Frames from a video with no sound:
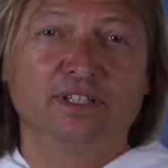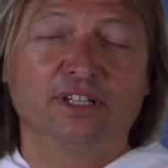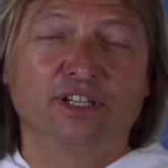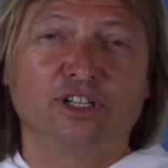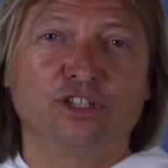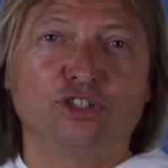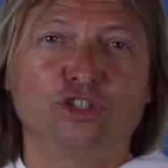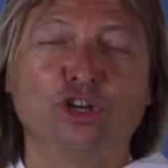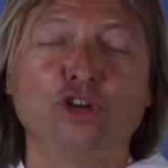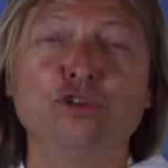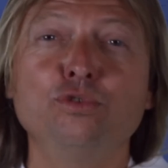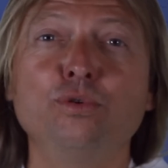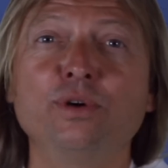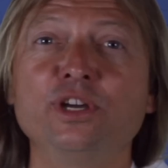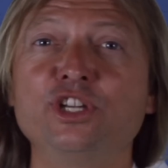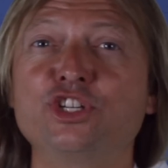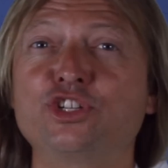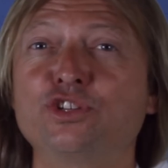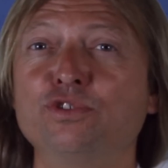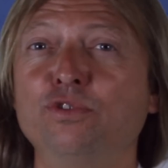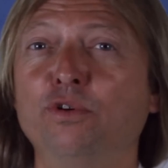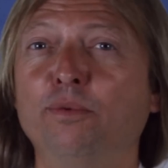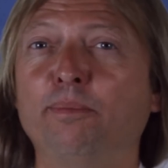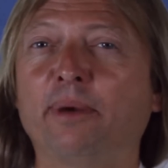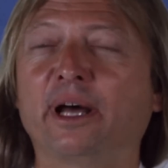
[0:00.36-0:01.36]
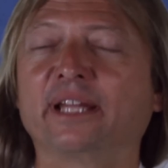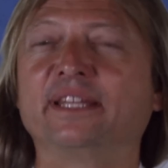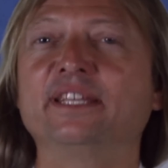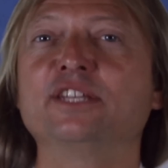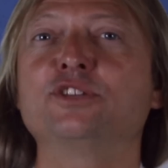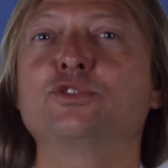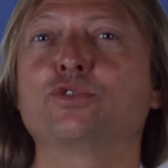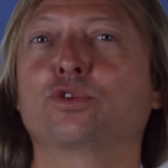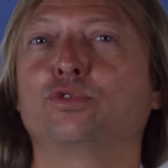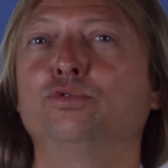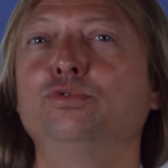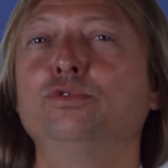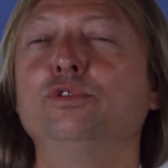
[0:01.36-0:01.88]
Dans nos régions, on pratique
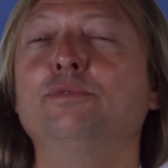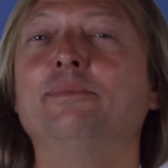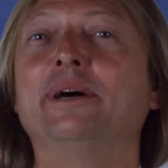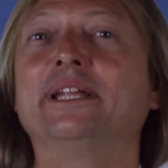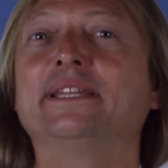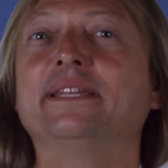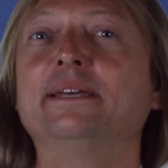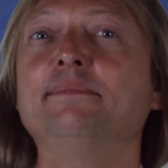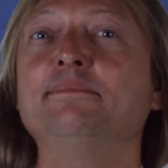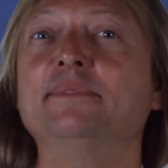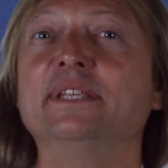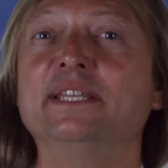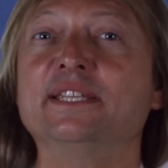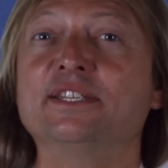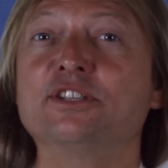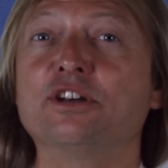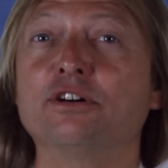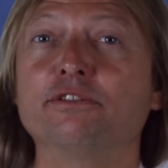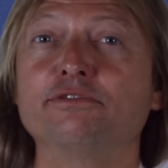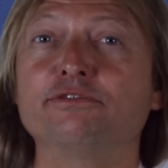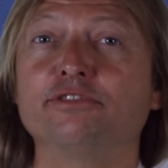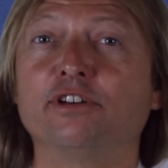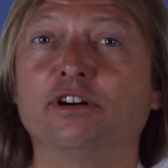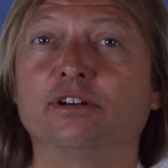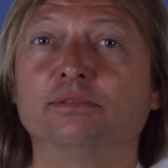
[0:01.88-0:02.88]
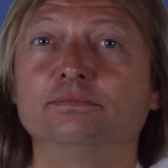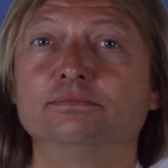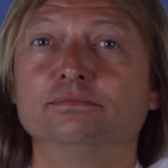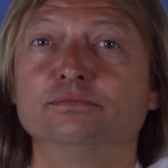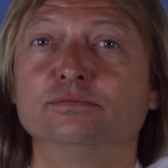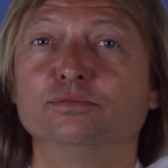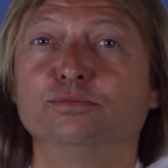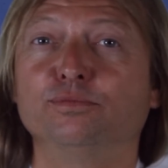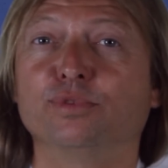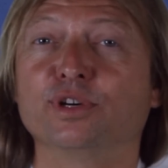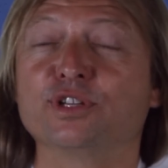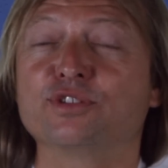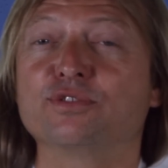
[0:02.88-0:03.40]
surtout le baptême des enfants.
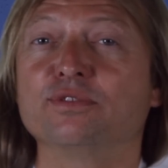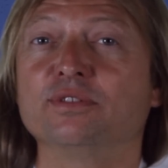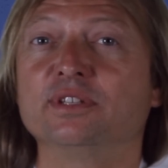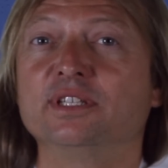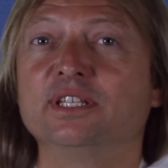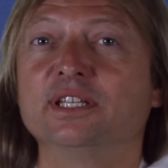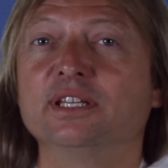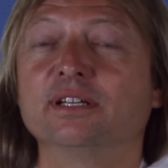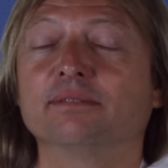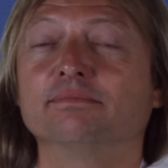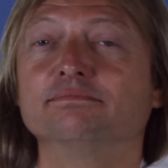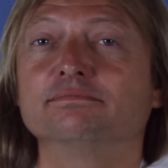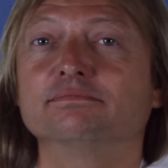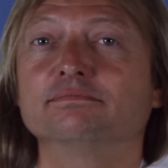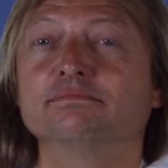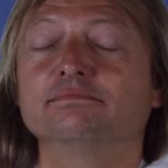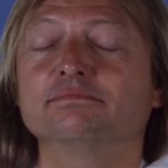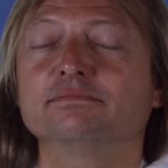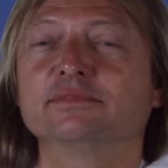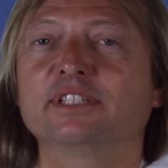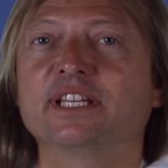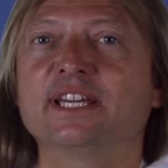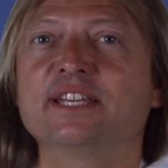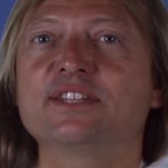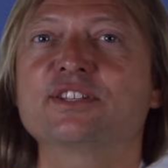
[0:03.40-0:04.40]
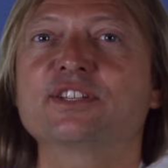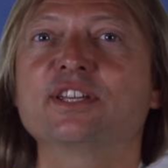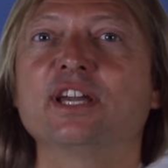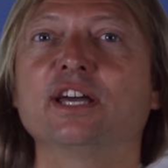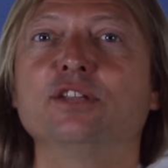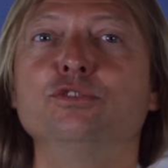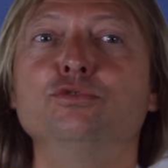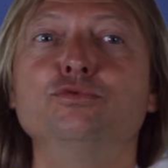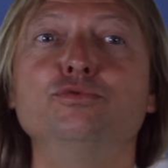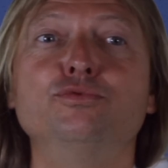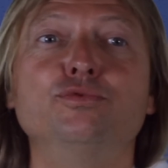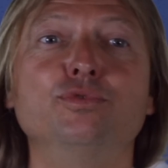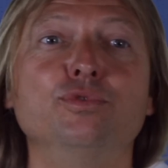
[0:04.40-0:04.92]
On pourrait se dire, qu'est-ce qu'un
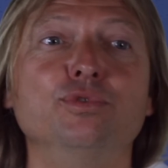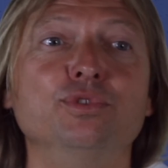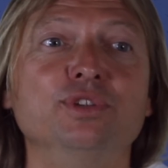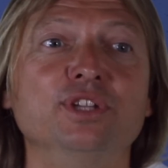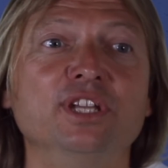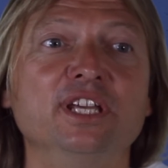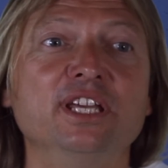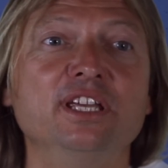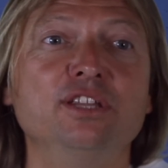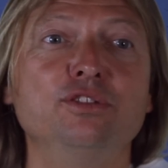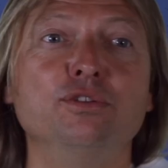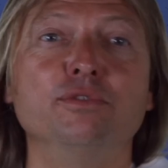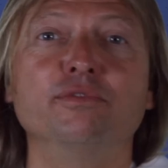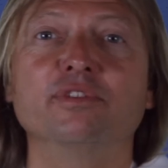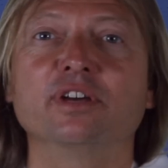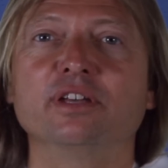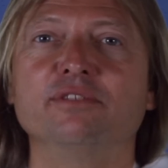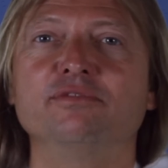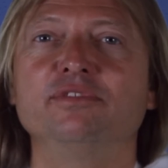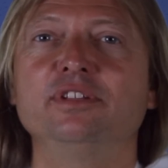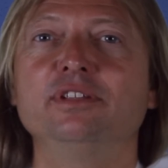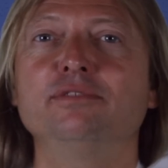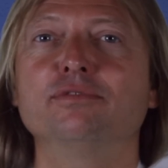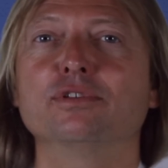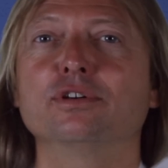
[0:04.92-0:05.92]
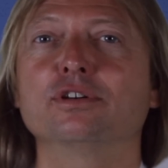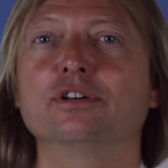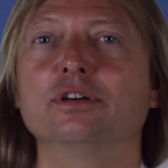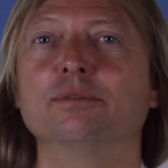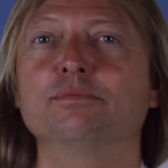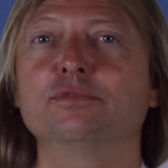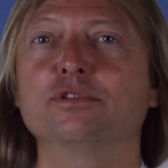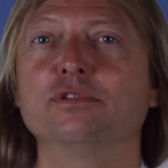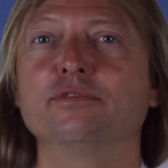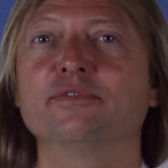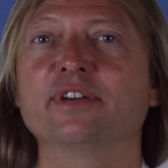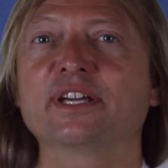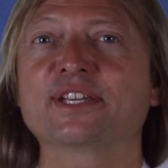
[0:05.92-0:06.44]
nouveau-né devrait vivre comme
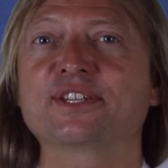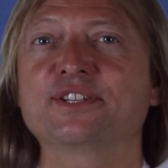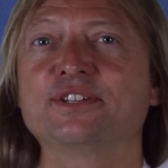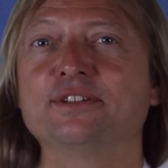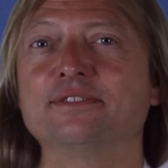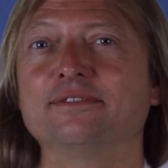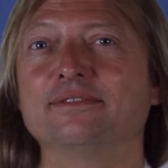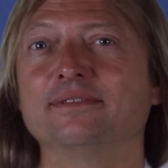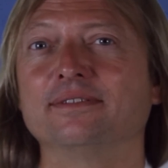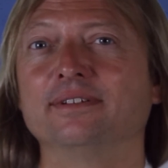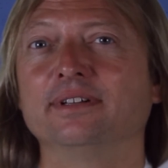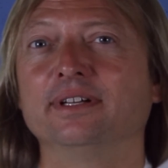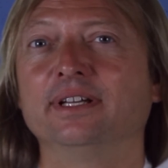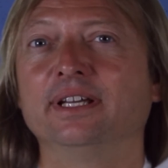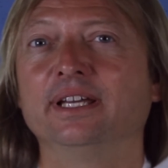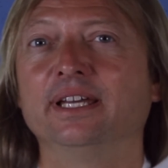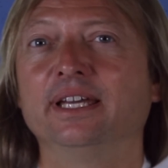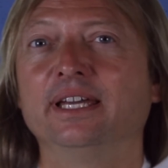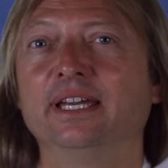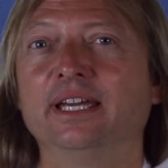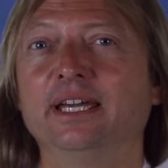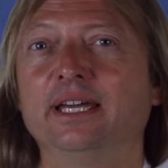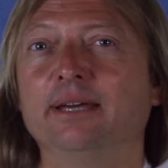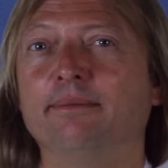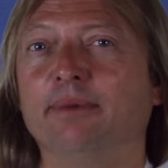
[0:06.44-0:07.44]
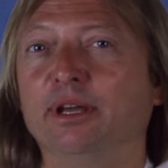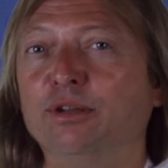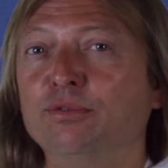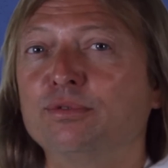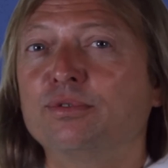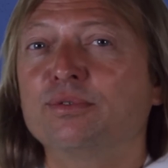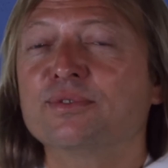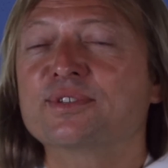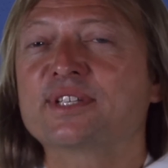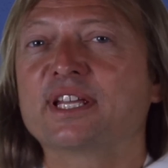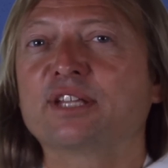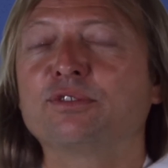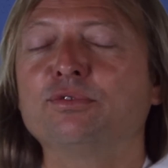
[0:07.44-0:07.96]
conversion Mais nous
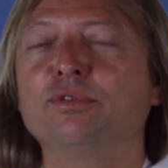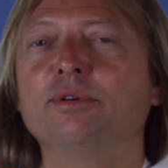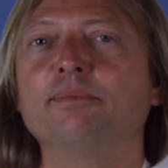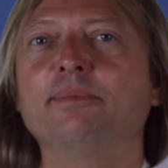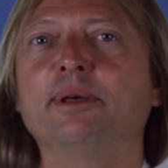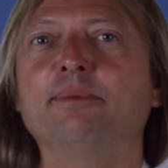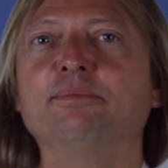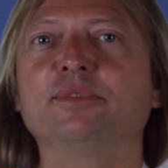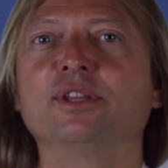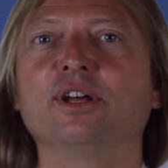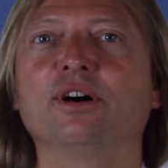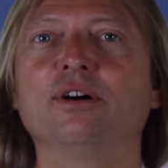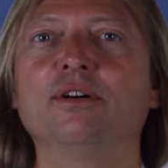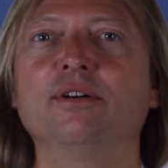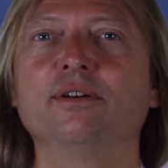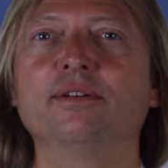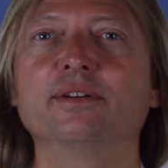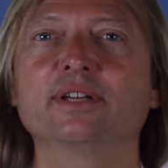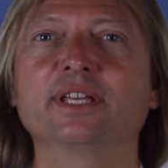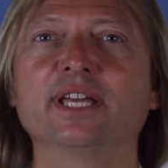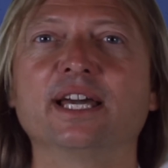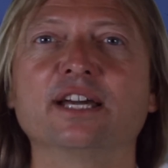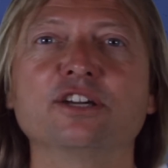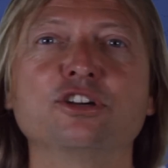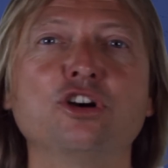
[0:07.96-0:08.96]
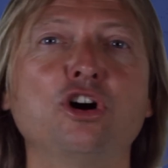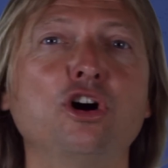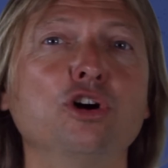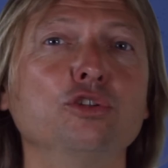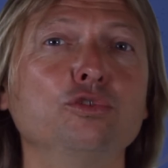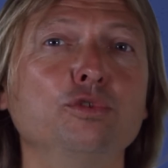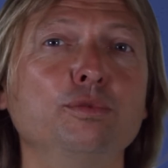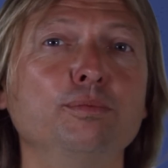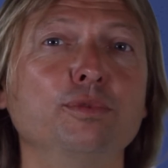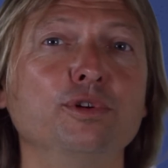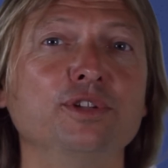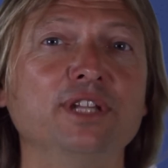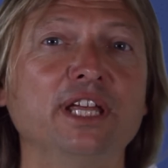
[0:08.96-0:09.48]
constatons en même temps qu'un grand
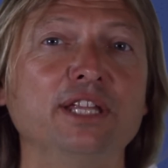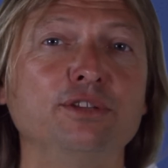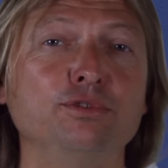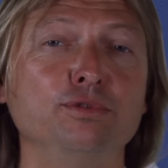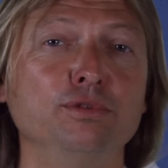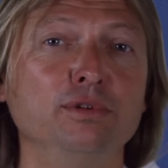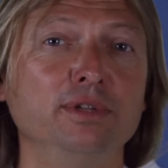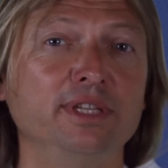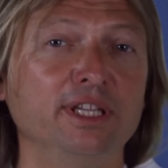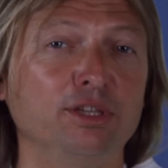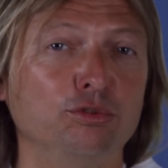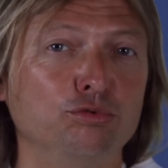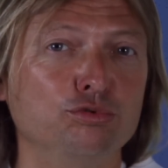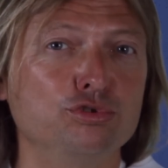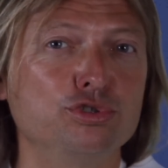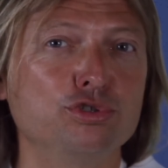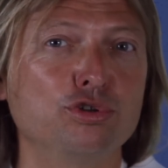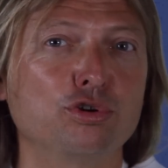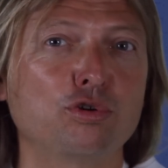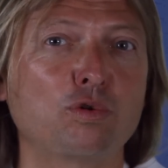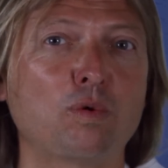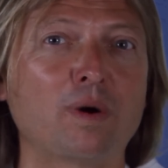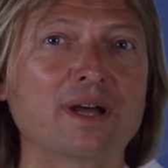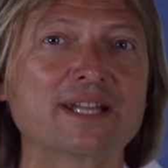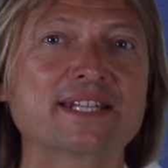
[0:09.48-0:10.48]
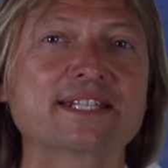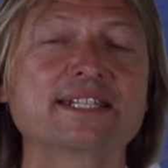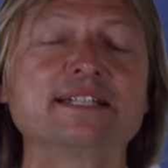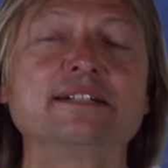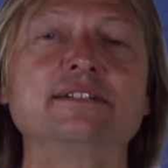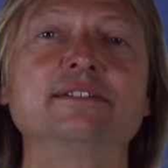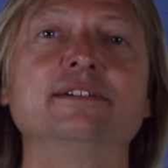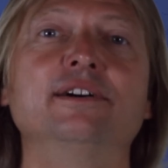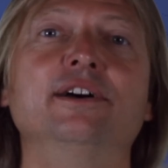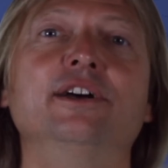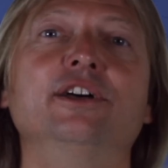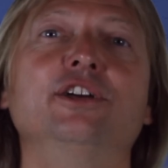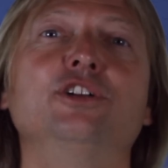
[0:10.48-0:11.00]
nombre d'adultes, et toujours
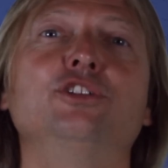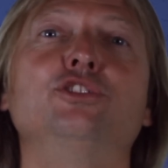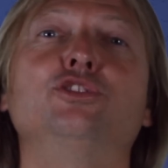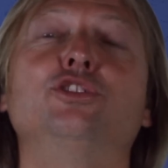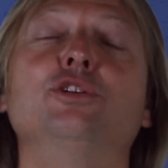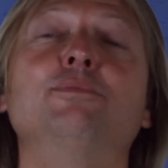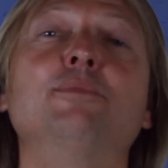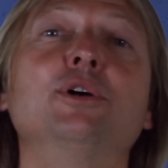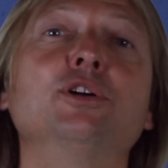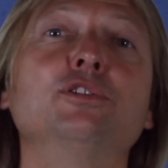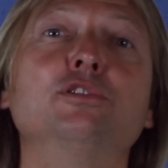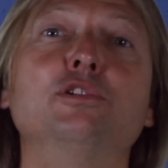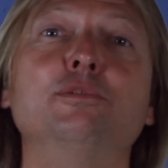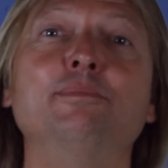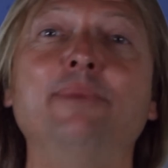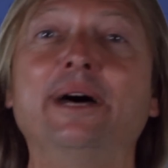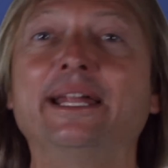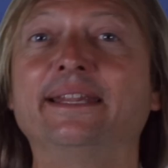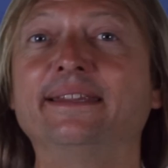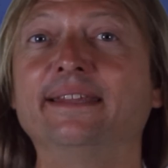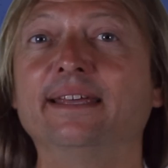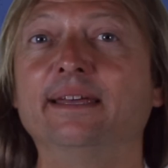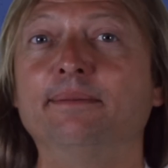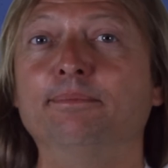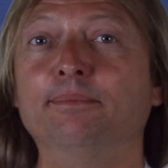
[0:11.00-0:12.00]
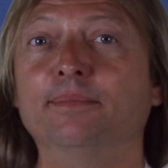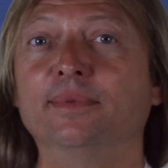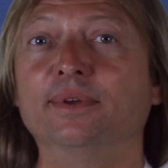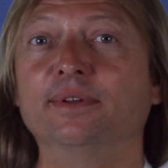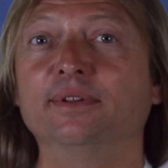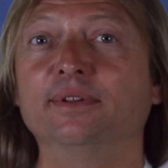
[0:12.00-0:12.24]
croissants, demandent le baptême.